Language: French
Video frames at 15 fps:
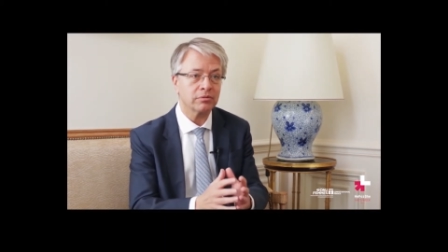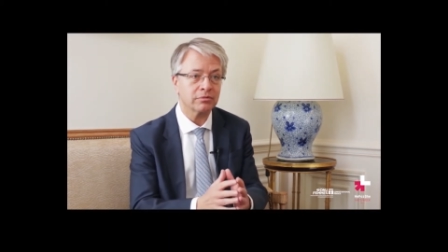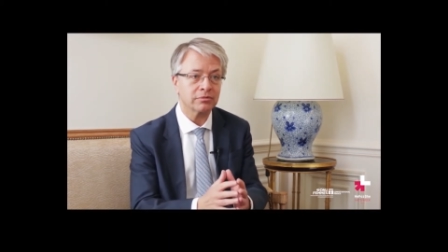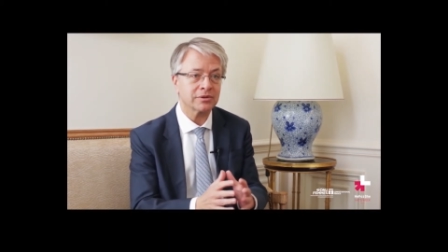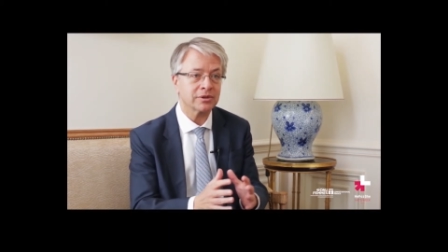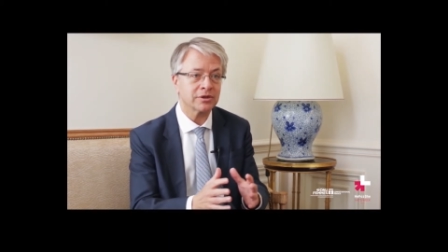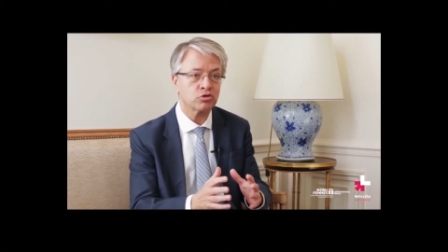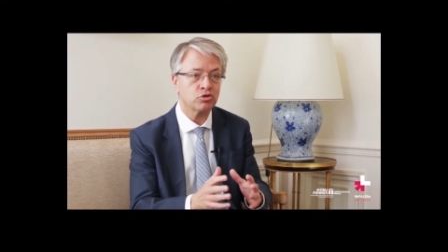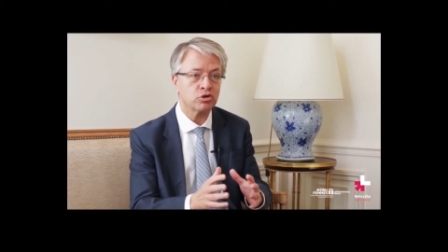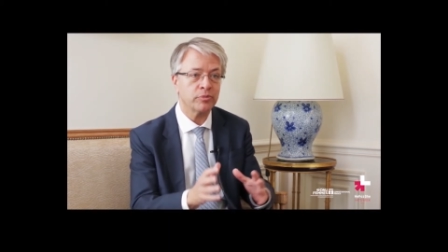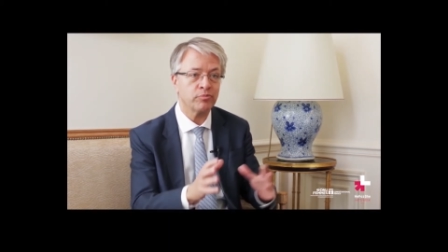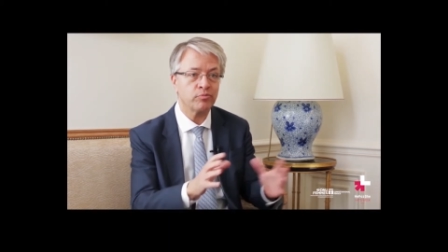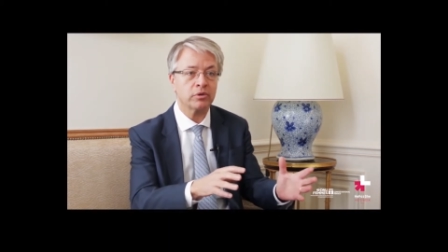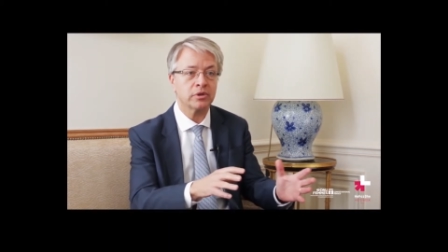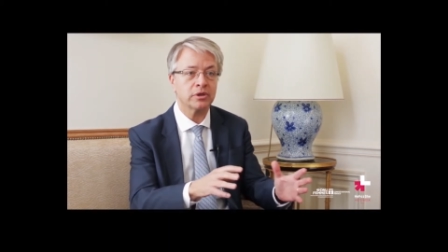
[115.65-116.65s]
Donc c'est un
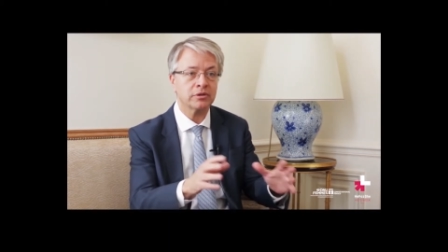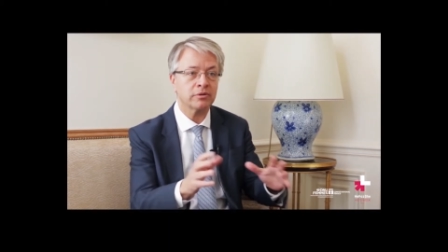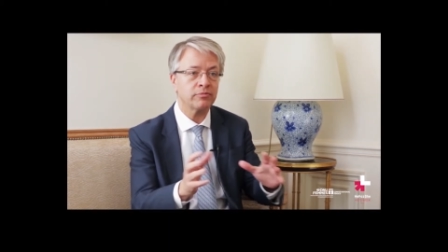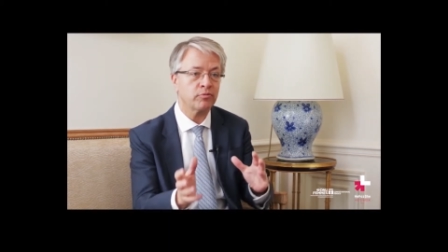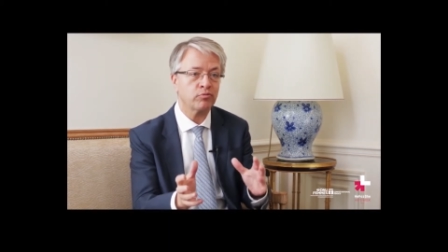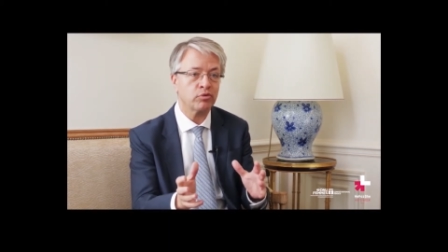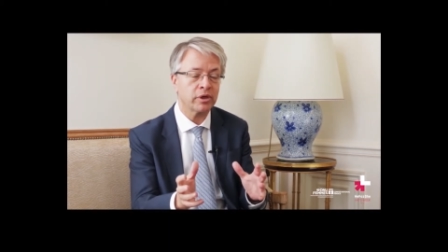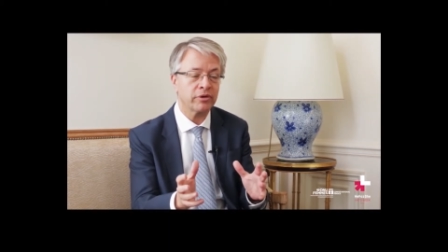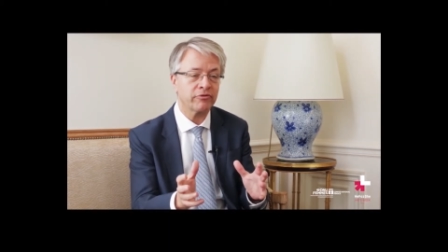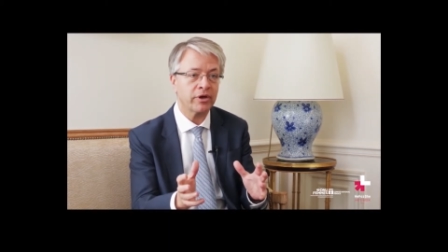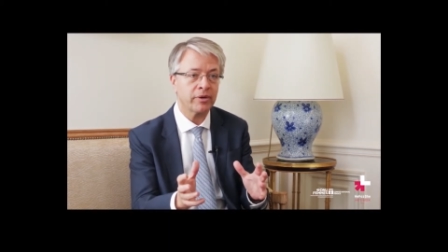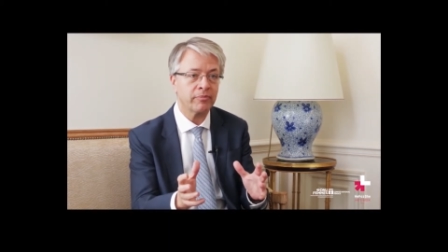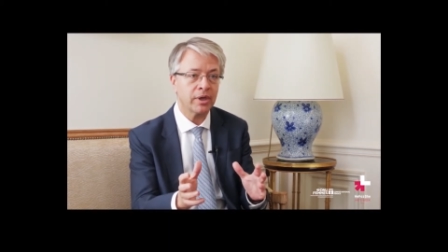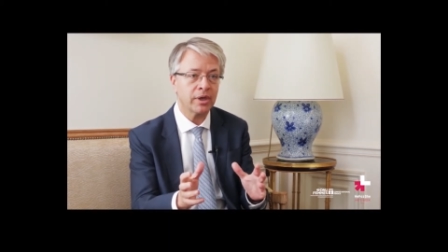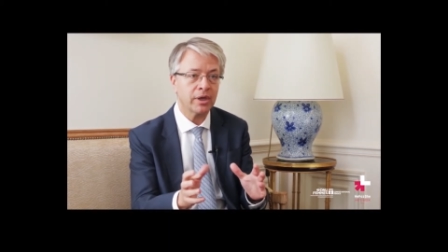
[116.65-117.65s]
sujet pour les hommes et pour les
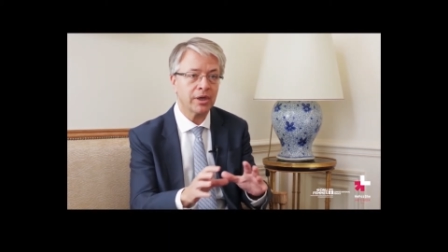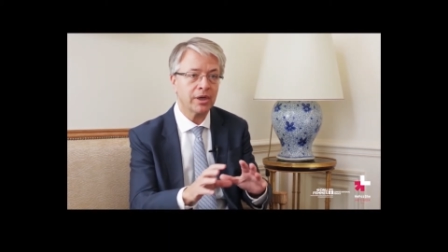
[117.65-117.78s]
femmes.